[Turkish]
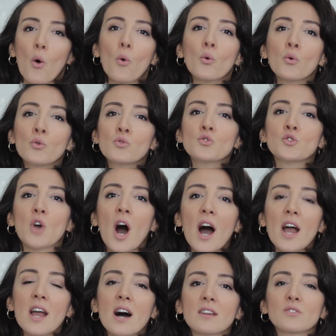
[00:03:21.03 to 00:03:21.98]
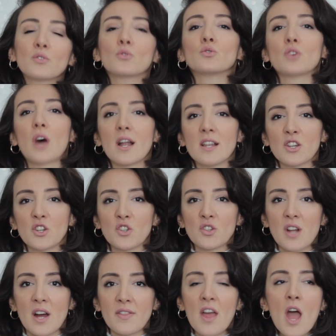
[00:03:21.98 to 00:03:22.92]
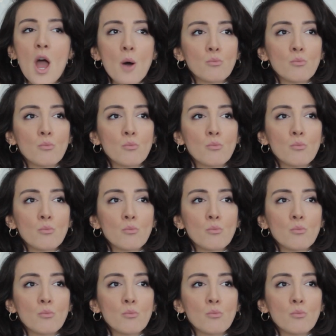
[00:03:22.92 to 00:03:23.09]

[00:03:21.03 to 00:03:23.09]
oyuncu hayatı güzelleştiren,